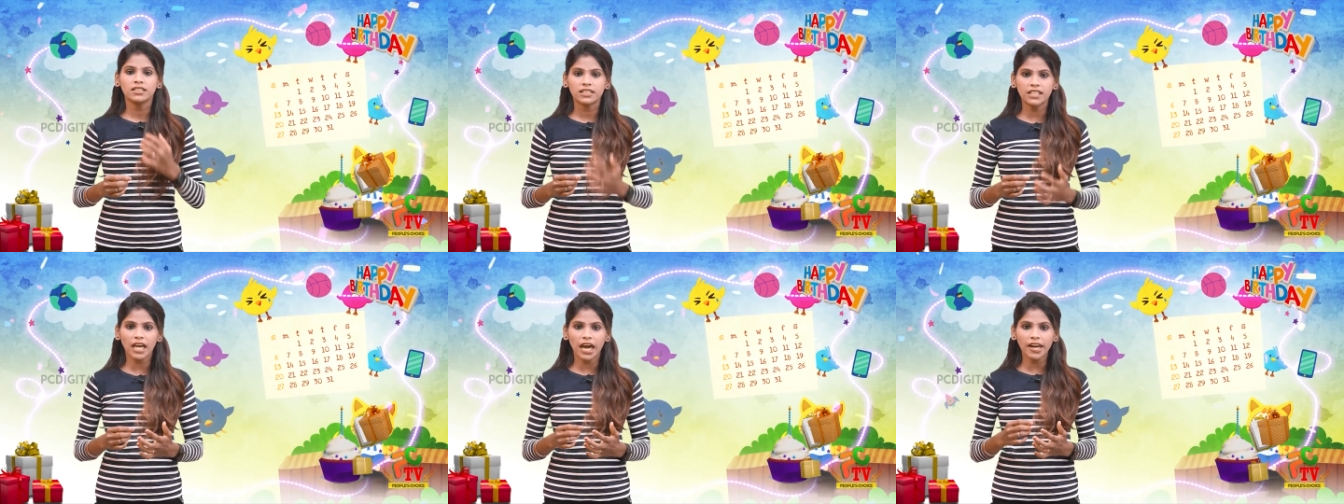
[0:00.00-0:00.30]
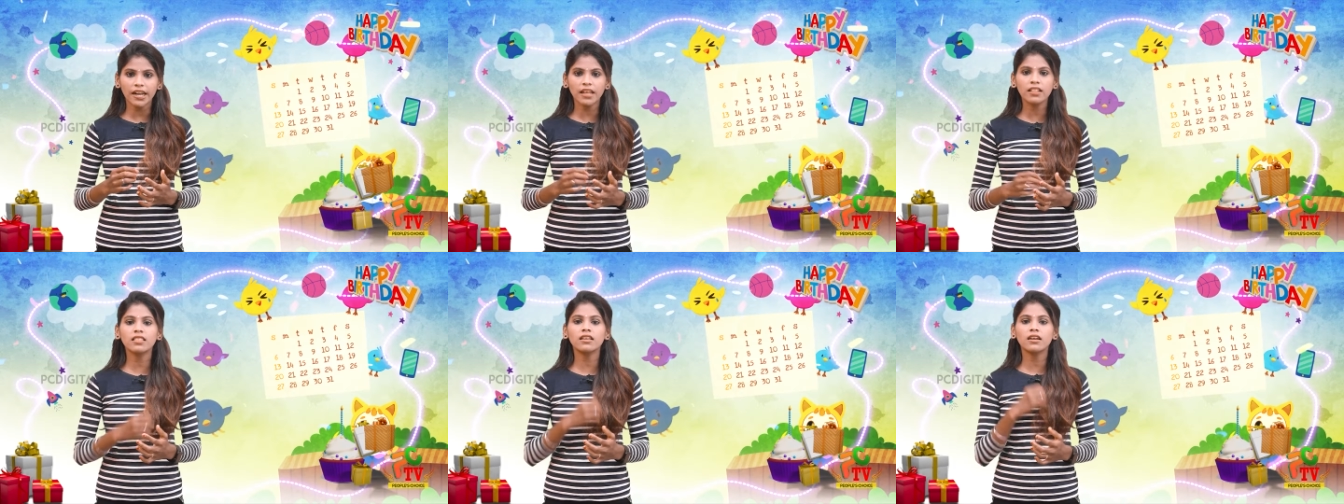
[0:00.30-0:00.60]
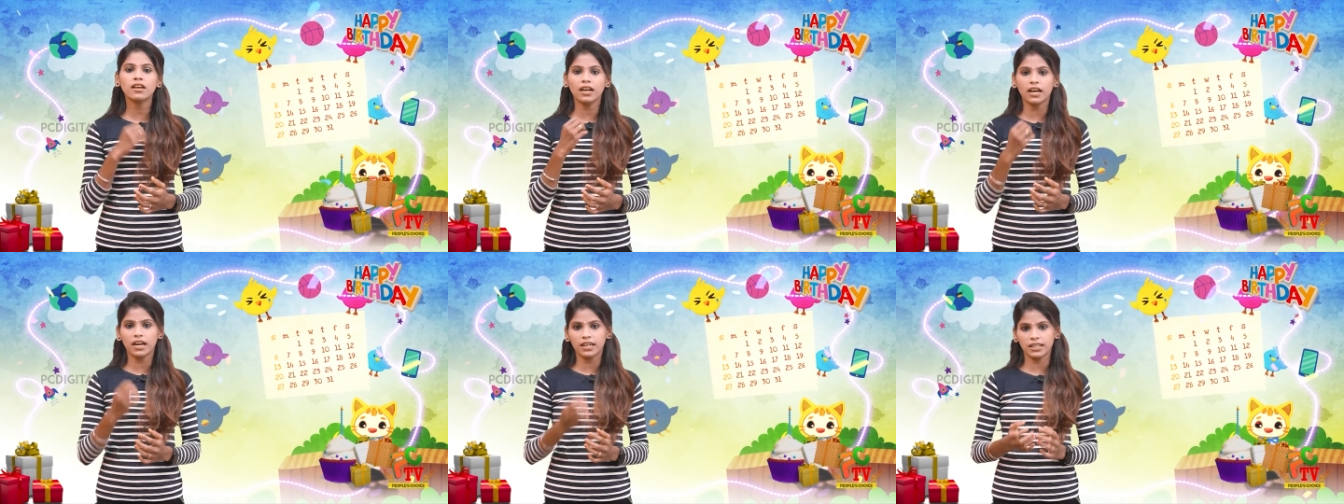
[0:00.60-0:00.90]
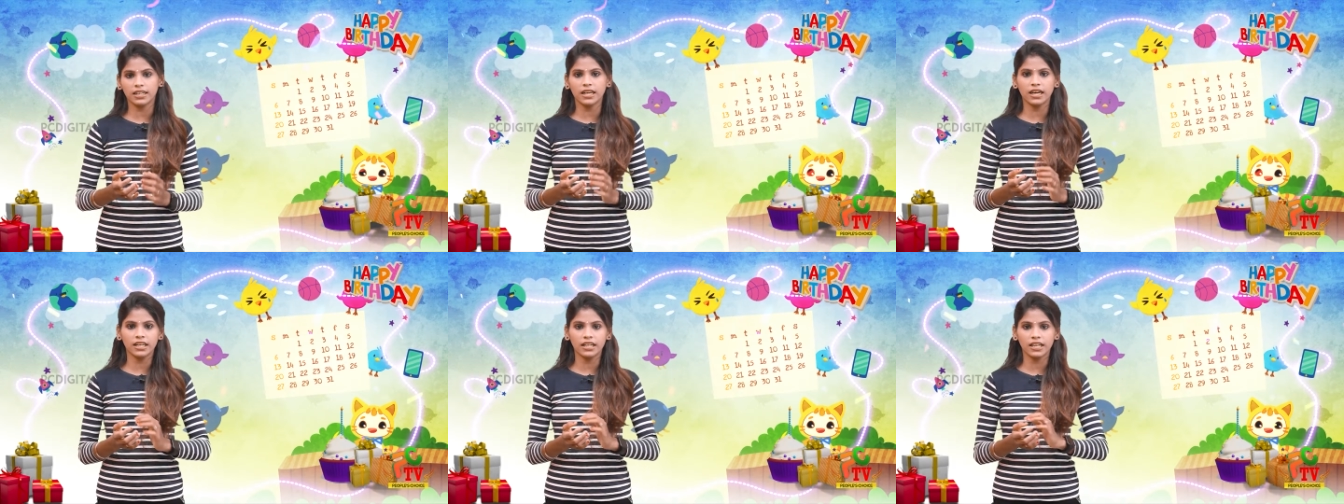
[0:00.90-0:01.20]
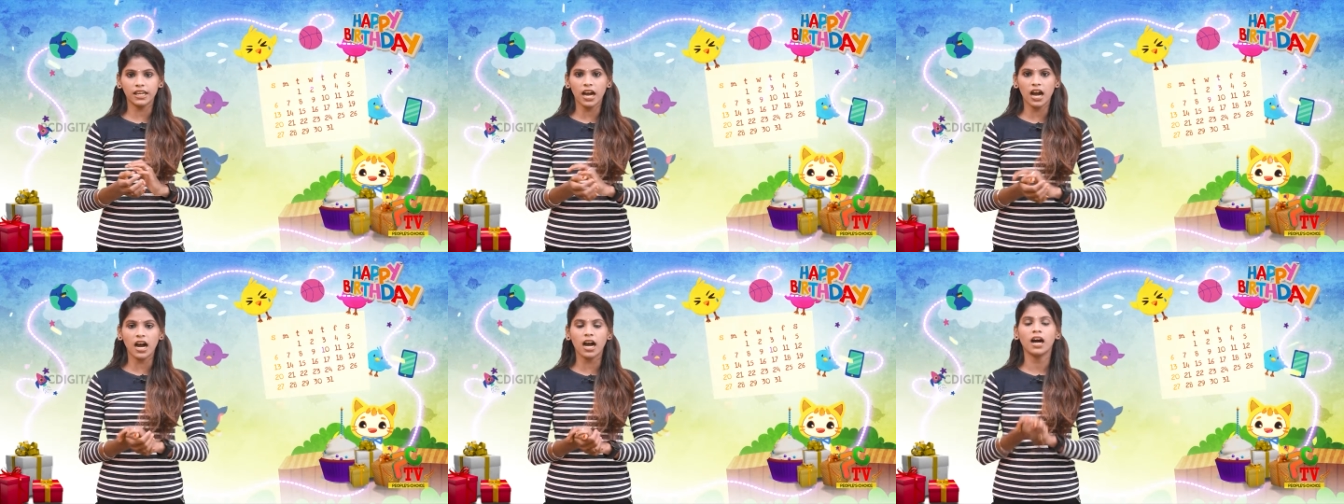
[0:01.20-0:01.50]
ஷரத்
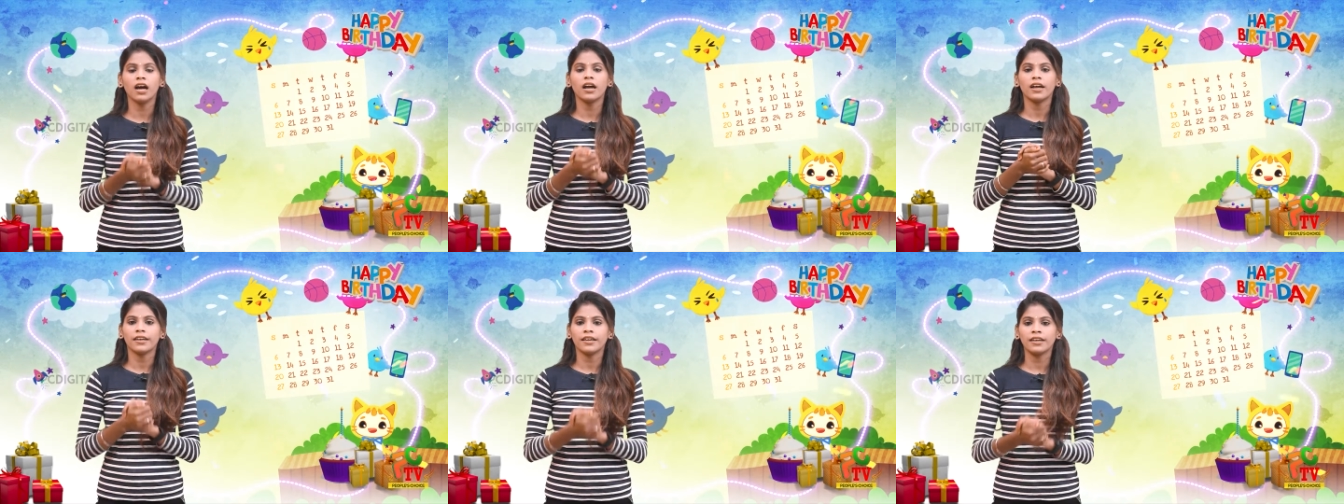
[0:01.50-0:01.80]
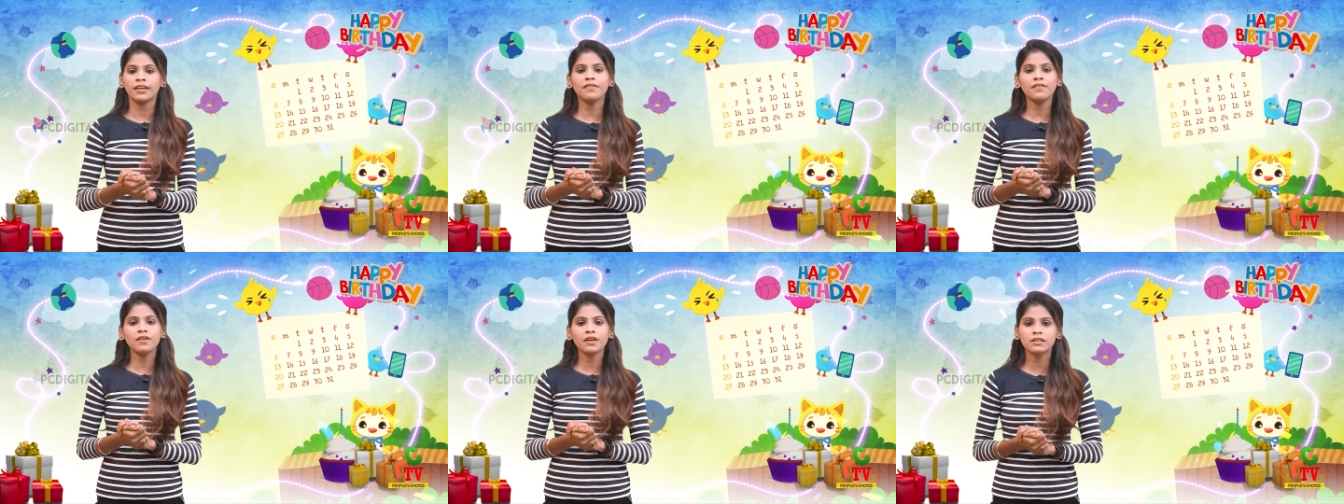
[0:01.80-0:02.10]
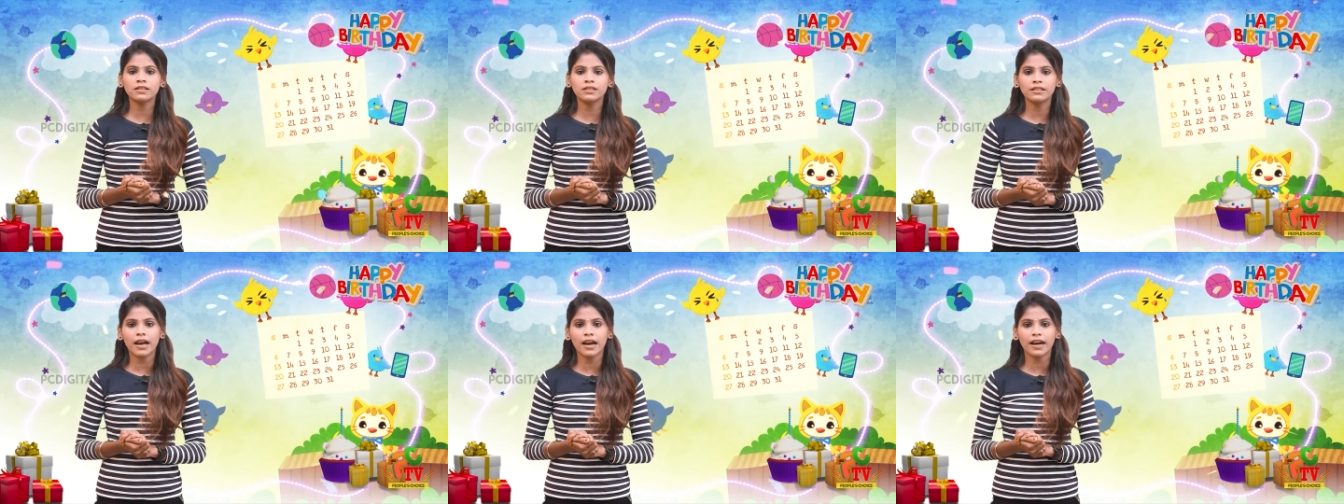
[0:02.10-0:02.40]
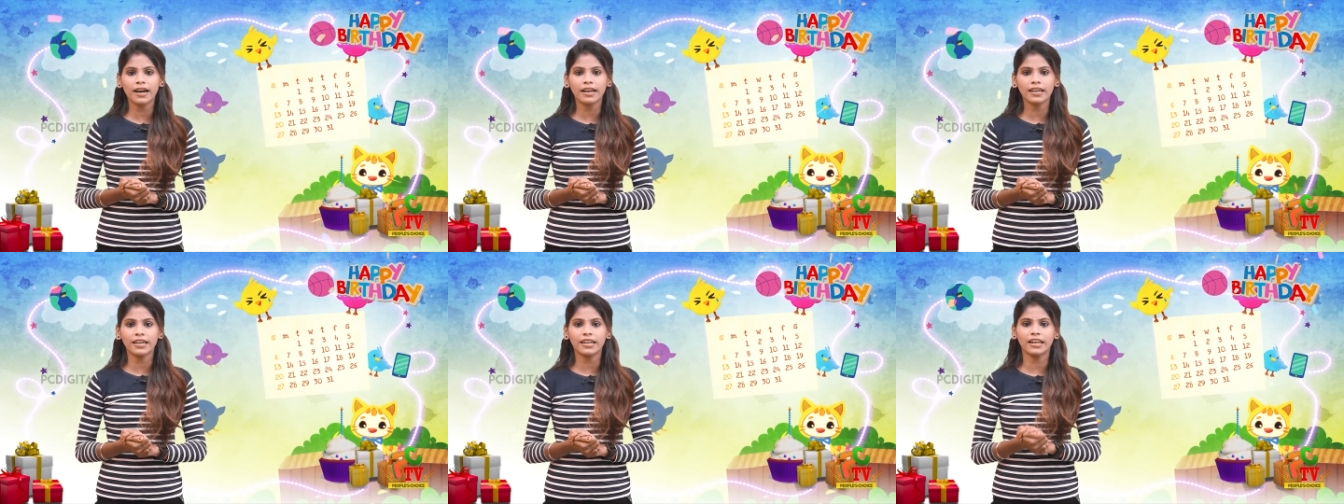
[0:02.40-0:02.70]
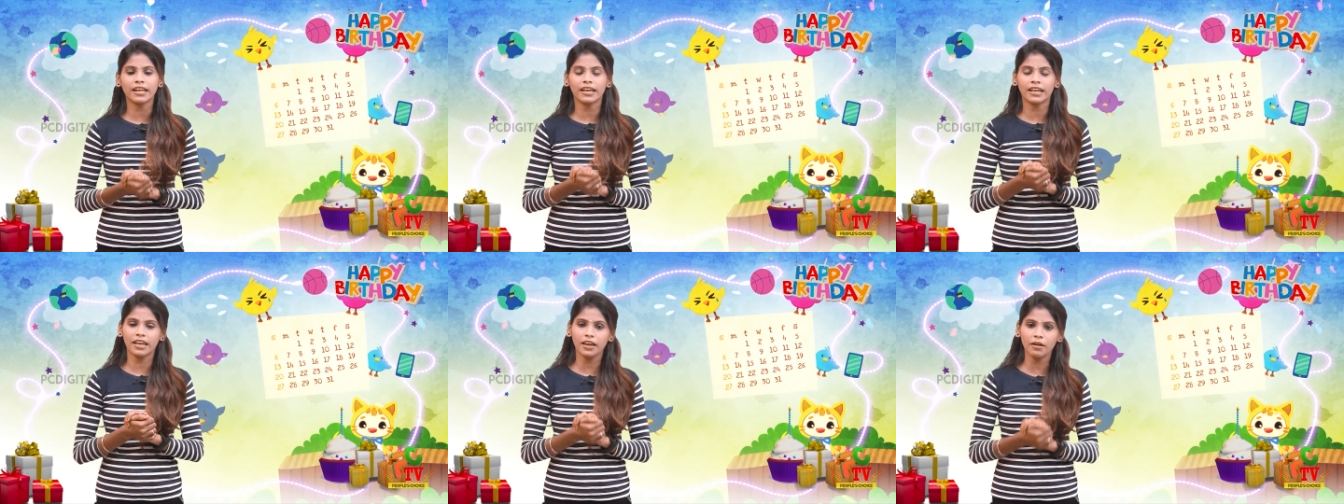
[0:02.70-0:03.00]
கட்டாரியா இவருக்கு தாங்க
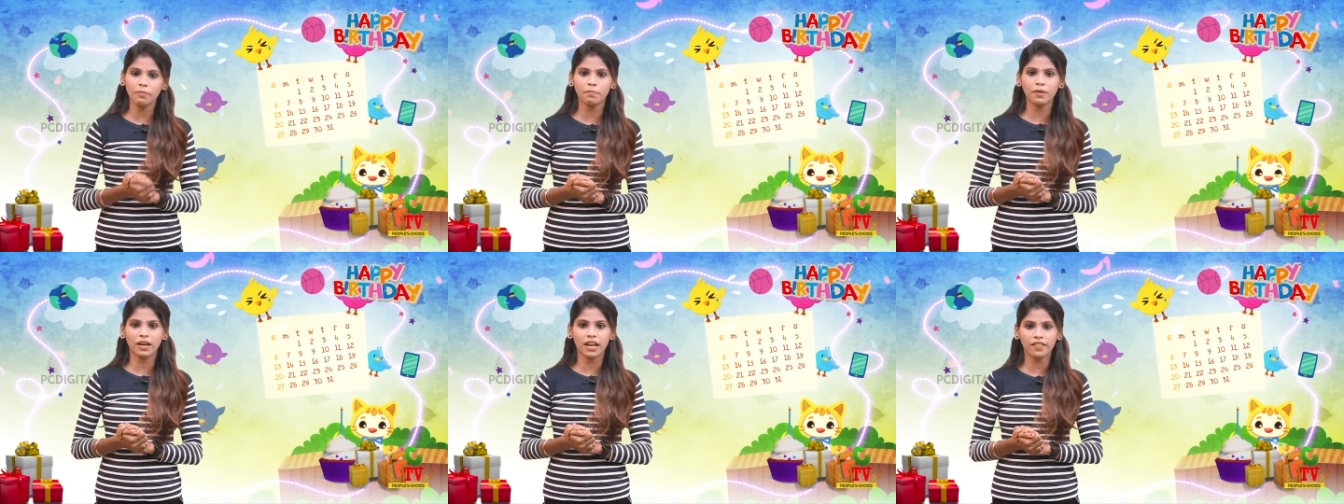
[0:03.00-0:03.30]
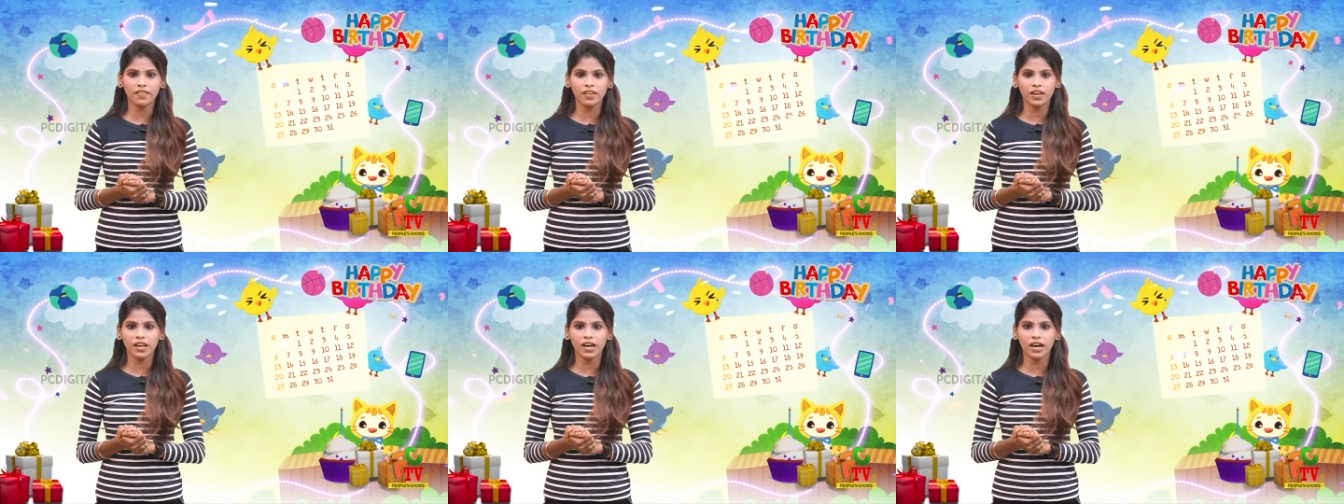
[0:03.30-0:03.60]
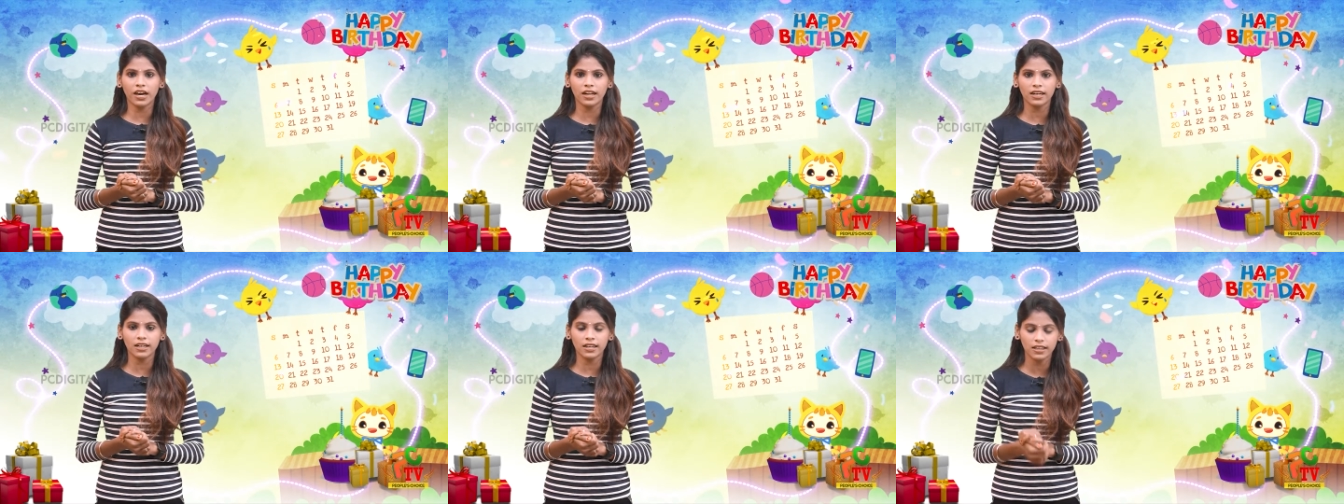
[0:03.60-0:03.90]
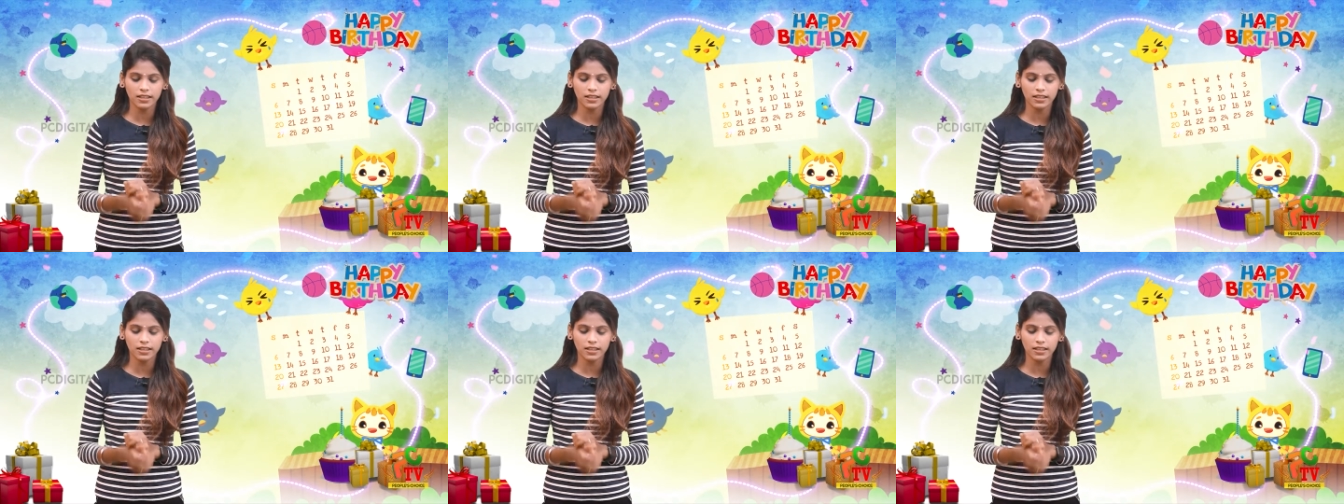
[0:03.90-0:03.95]
இன்னைக்கு பிறந்த நாள்